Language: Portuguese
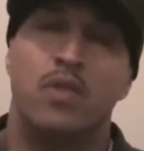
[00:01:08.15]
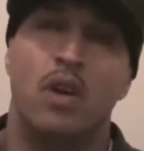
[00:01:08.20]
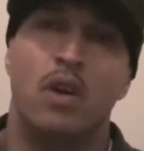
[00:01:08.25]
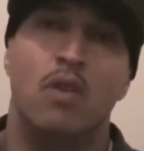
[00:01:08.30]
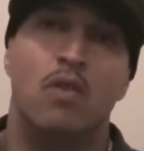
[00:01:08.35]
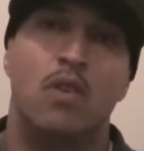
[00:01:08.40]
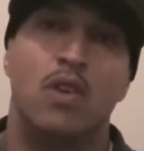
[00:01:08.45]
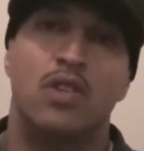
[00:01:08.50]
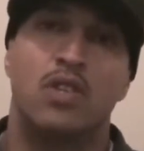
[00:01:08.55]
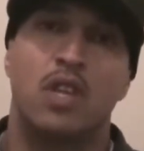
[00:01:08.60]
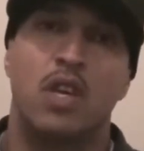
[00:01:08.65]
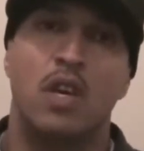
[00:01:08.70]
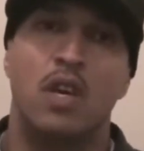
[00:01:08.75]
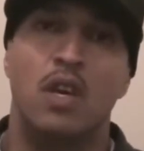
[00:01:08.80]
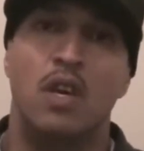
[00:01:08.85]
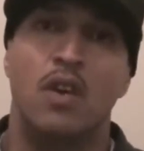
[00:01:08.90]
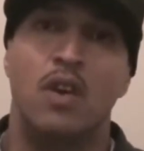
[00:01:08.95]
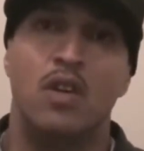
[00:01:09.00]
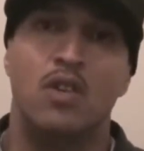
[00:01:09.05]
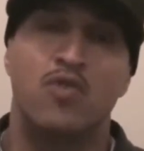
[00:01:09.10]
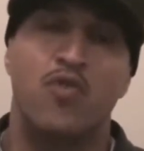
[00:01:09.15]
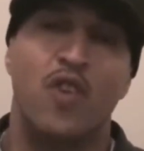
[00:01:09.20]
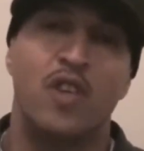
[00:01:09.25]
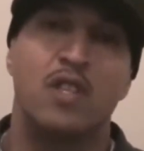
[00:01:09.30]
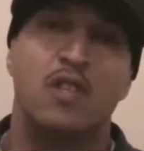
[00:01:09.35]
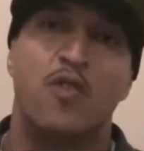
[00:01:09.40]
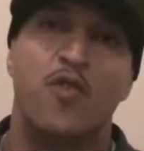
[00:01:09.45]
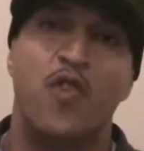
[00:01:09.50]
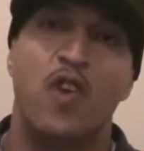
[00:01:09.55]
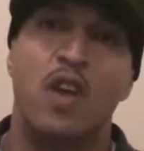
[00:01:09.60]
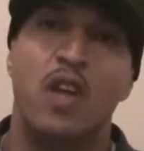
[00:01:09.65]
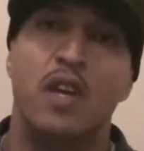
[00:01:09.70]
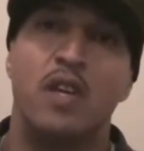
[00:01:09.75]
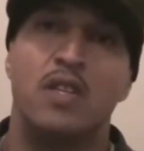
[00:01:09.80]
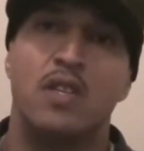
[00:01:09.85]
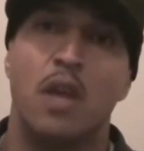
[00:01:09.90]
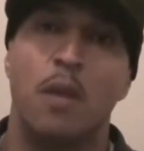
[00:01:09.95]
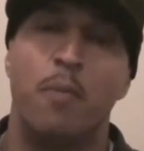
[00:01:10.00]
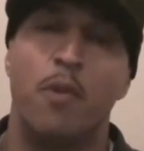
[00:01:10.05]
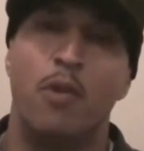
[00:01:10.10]
Então acho que isso faz a
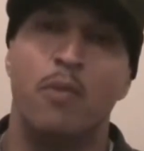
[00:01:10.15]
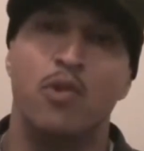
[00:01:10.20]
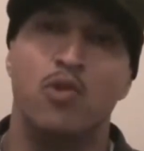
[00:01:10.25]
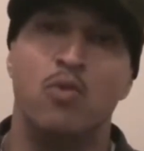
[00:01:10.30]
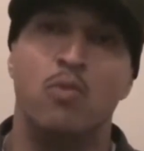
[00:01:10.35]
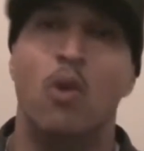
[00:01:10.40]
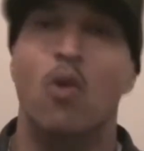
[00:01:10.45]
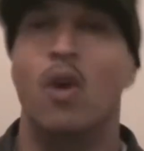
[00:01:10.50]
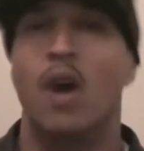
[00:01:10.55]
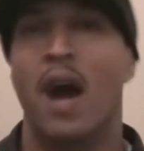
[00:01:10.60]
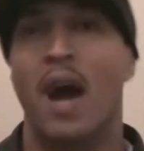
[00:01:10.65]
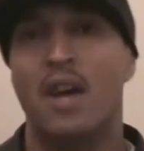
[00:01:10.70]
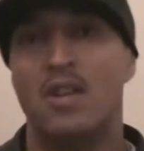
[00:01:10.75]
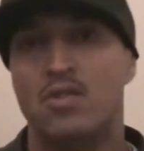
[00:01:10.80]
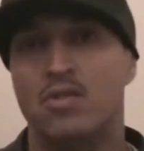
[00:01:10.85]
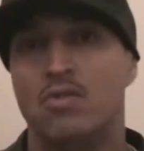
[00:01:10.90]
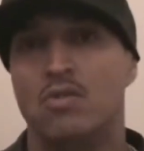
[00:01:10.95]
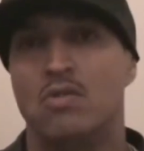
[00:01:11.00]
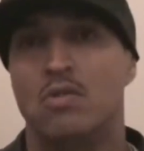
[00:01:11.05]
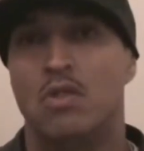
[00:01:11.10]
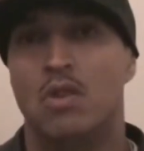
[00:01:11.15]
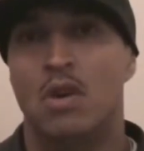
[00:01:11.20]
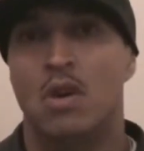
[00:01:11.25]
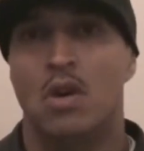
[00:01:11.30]
diferença aí, pelo menos no meu caso,